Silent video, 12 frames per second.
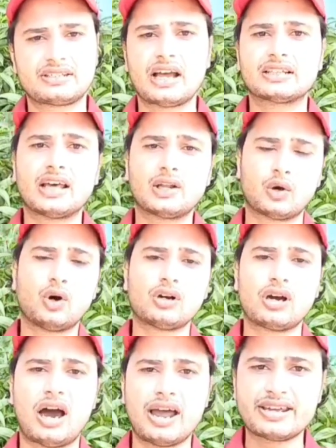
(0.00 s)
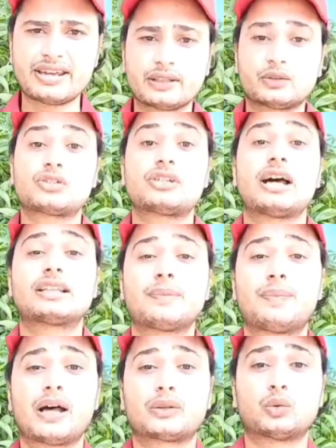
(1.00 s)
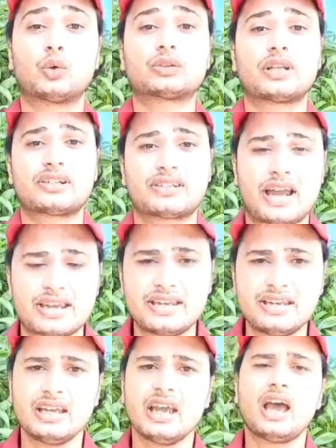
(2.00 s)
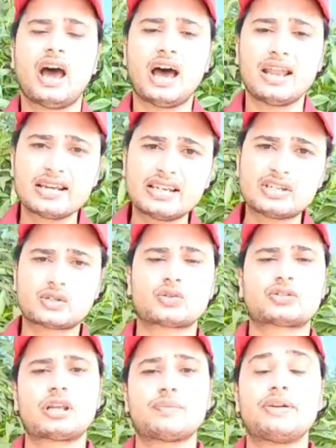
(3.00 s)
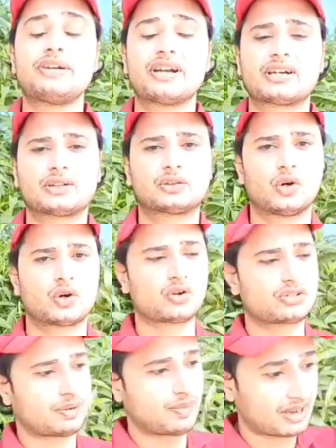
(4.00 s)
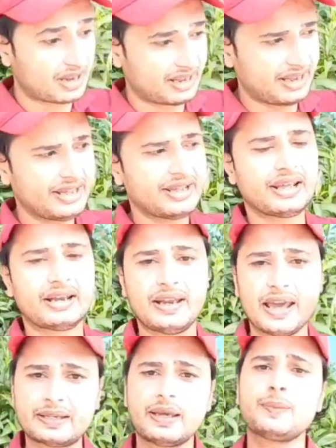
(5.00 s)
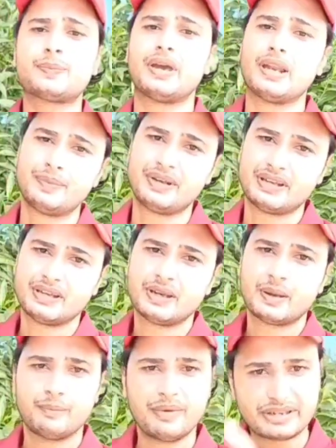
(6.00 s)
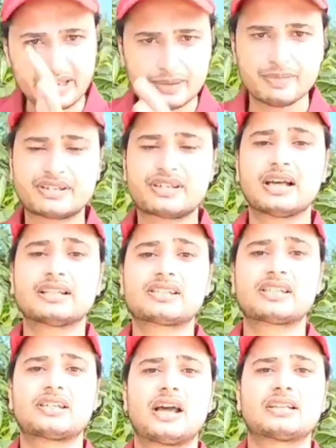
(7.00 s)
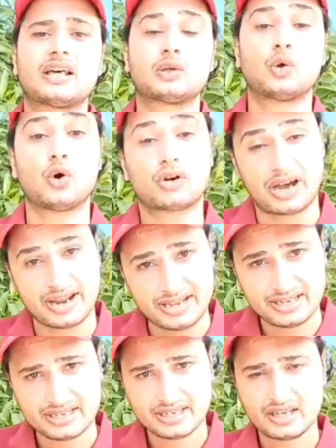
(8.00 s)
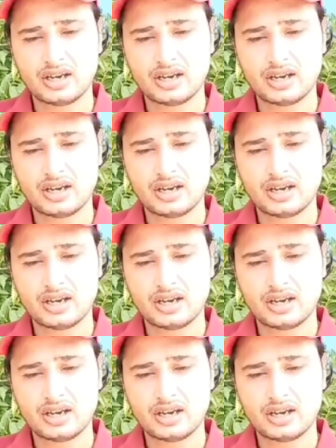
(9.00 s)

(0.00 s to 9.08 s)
ज़्यादा लोग आएंगे तो ज़्यादा बात दूर तक जाएगी हालांकि सोशल मीडिया का दौर और ज़माना है लेकिन फिर भी मीटिंग में ज़्यादा से ज़्यादा लोग आएँ